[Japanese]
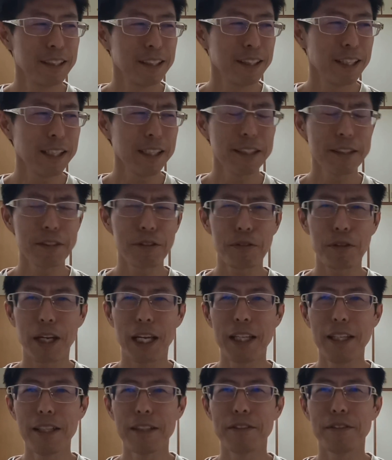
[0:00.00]
なんかちょっと
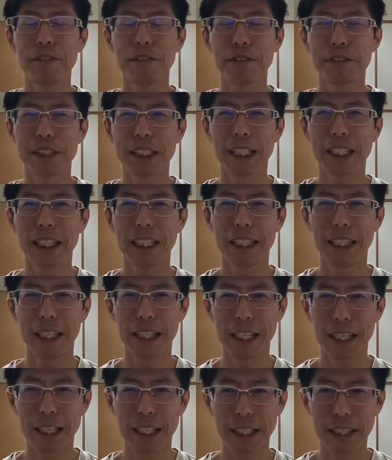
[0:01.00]
変なルール使って
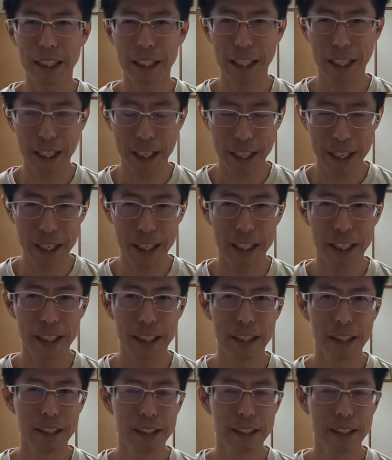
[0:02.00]
なかったら、